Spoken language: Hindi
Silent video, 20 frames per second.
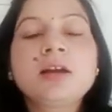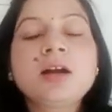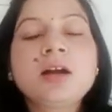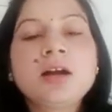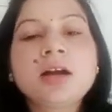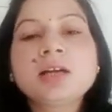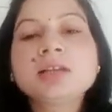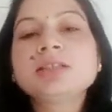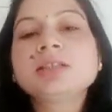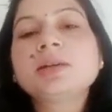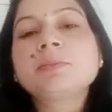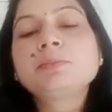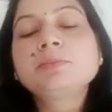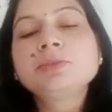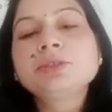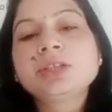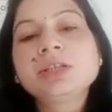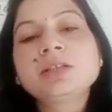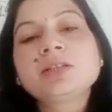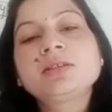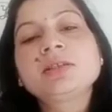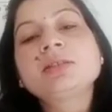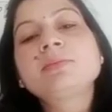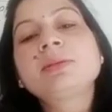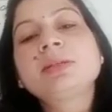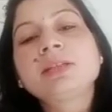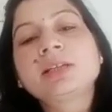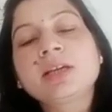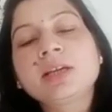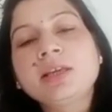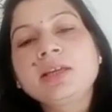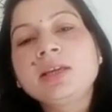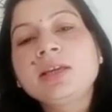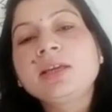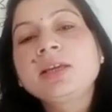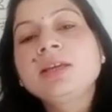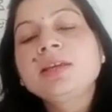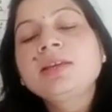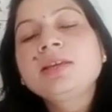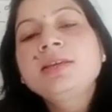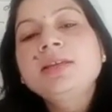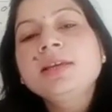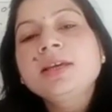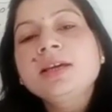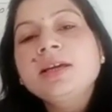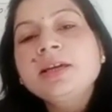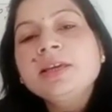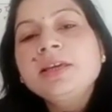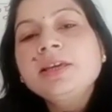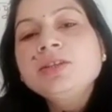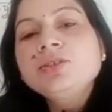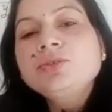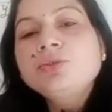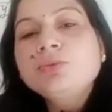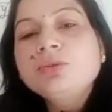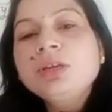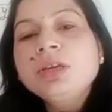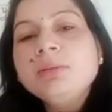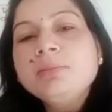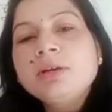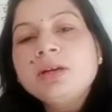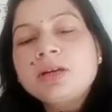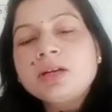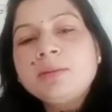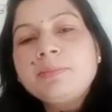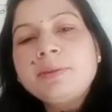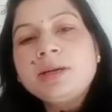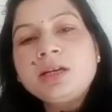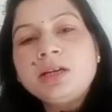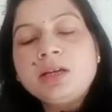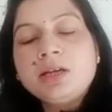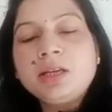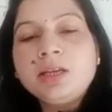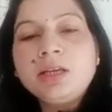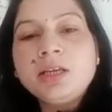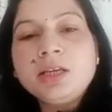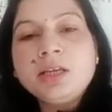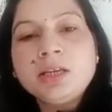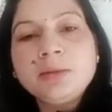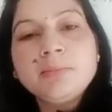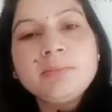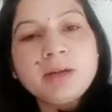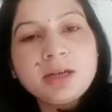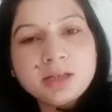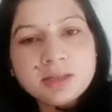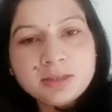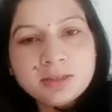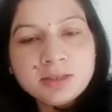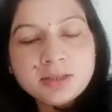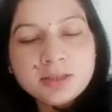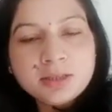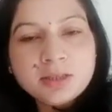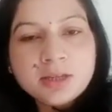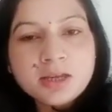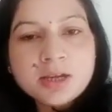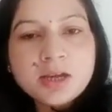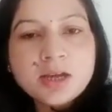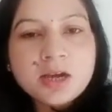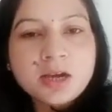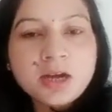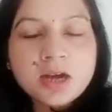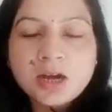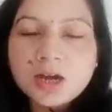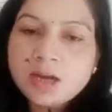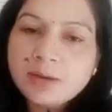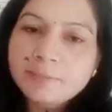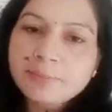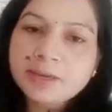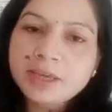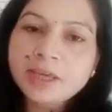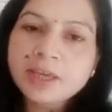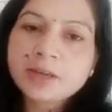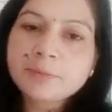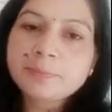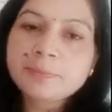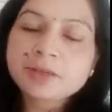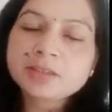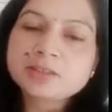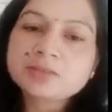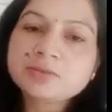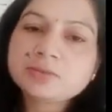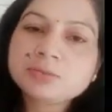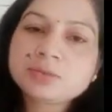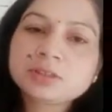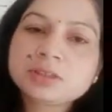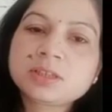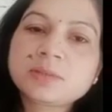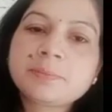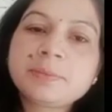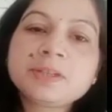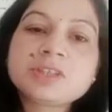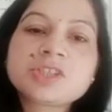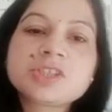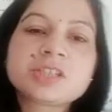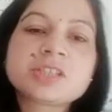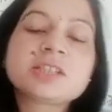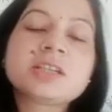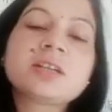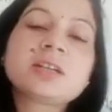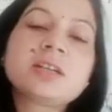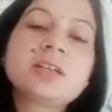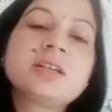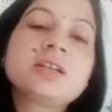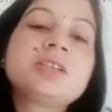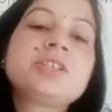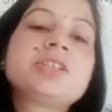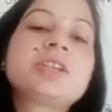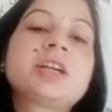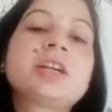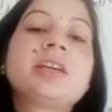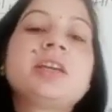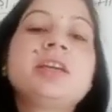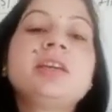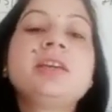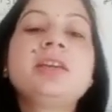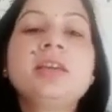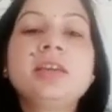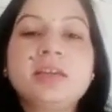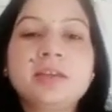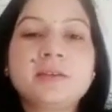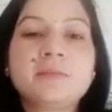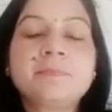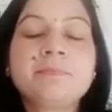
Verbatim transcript: आज आप मुझे एक चीज बताइए क्या ये जोगी मारा पढ़ाने के बाद आप एक प्रश्न उत्तर पर चर्चा करना चाहेंगे